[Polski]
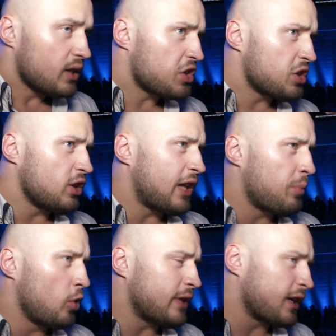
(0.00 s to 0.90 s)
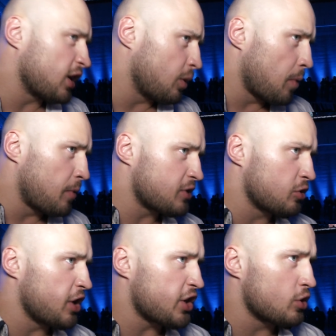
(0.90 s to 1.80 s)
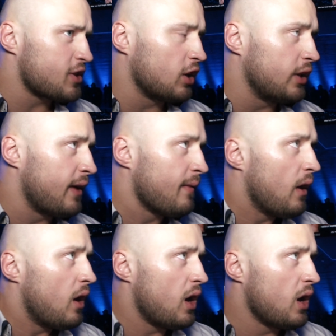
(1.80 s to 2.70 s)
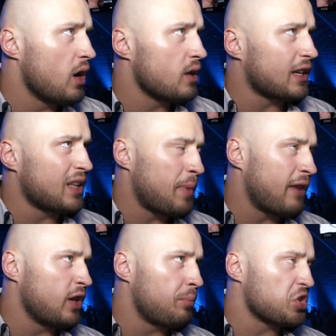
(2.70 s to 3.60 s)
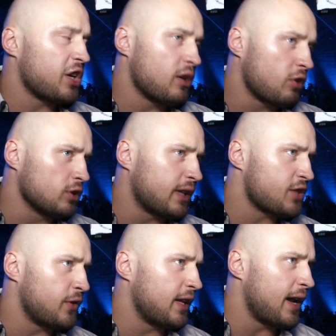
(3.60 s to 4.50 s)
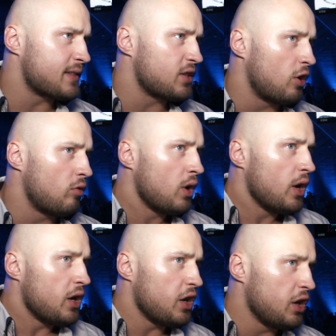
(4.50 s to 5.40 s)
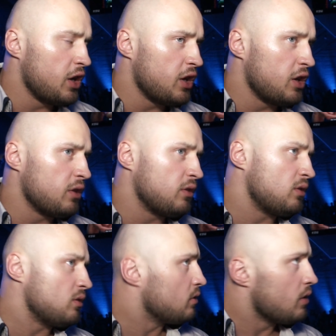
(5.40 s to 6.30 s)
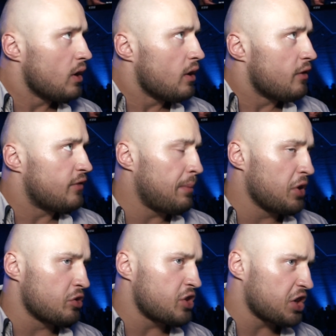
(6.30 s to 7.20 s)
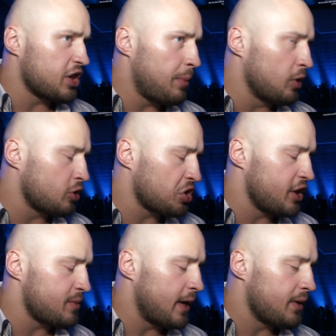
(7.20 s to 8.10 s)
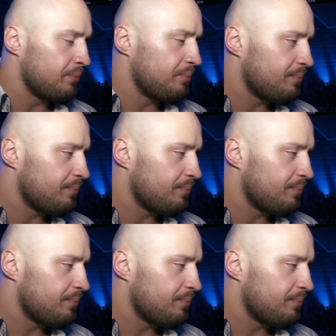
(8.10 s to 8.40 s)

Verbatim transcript: Znaczy to tak było tak tylko po prostu gdzieś rzucone. E, tak naprawdę posiadam kontrakt z federacją i w najbliższym czasie na pewno to się nie zmieni.